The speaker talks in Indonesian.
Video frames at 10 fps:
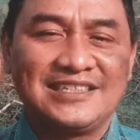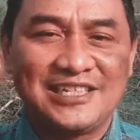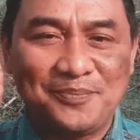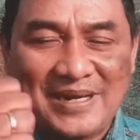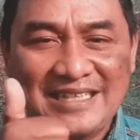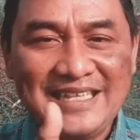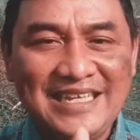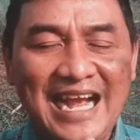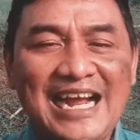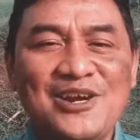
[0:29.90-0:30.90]

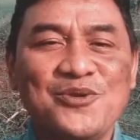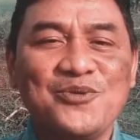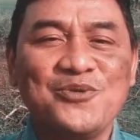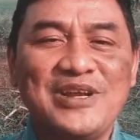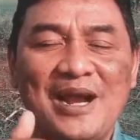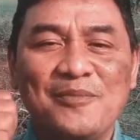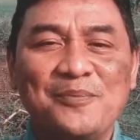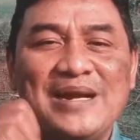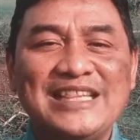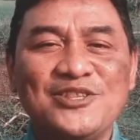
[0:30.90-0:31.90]
seperti Ano yang
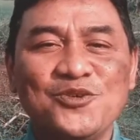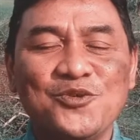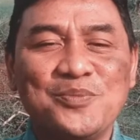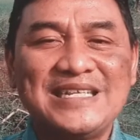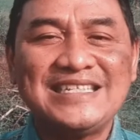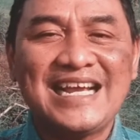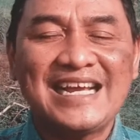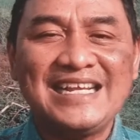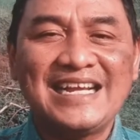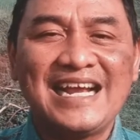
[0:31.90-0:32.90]
membantu
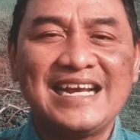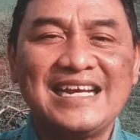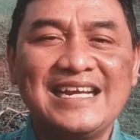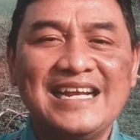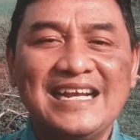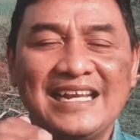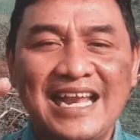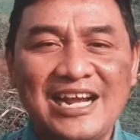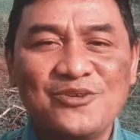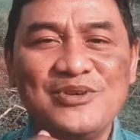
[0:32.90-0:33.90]
mencarikan
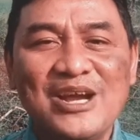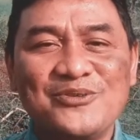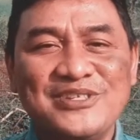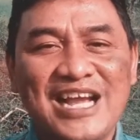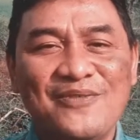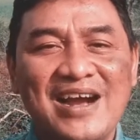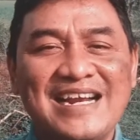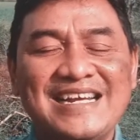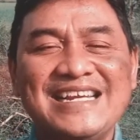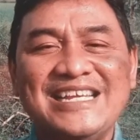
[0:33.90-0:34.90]
lagu-lagu Jawa
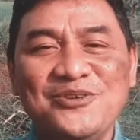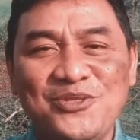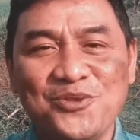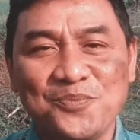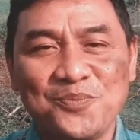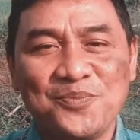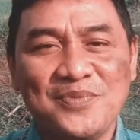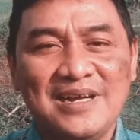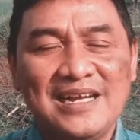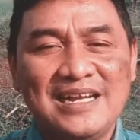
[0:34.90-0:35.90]
di YouTube.
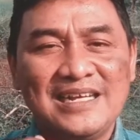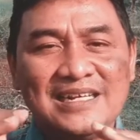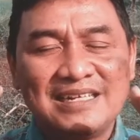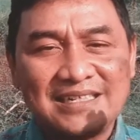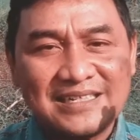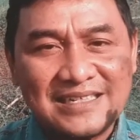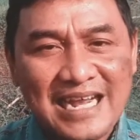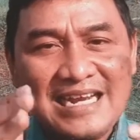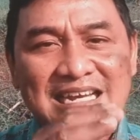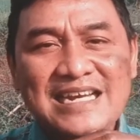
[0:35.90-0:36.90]

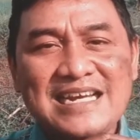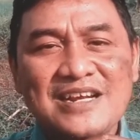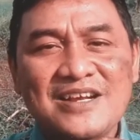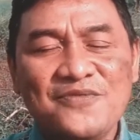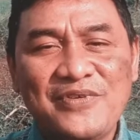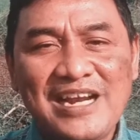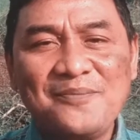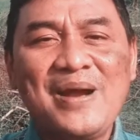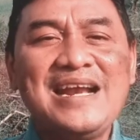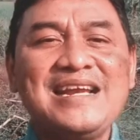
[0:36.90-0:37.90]
Dan
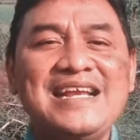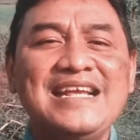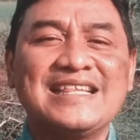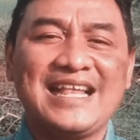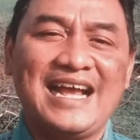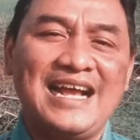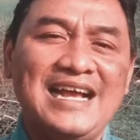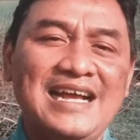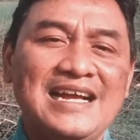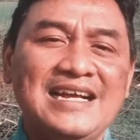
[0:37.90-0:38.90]
firman
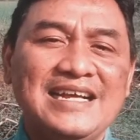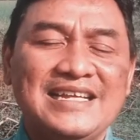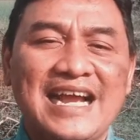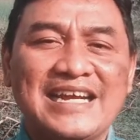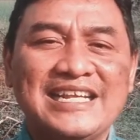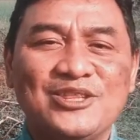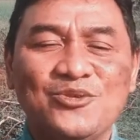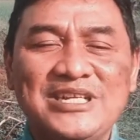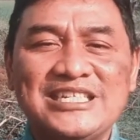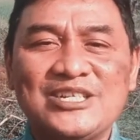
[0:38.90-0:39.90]
kita yang
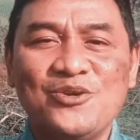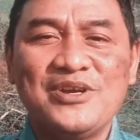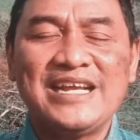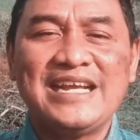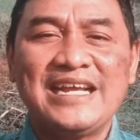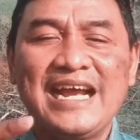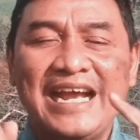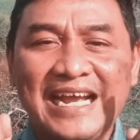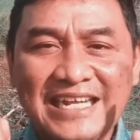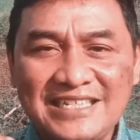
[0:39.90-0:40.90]
ditulis oleh
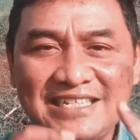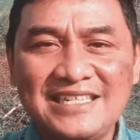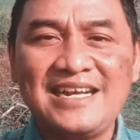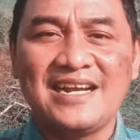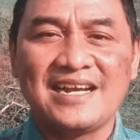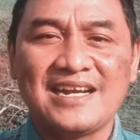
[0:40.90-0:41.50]
Esther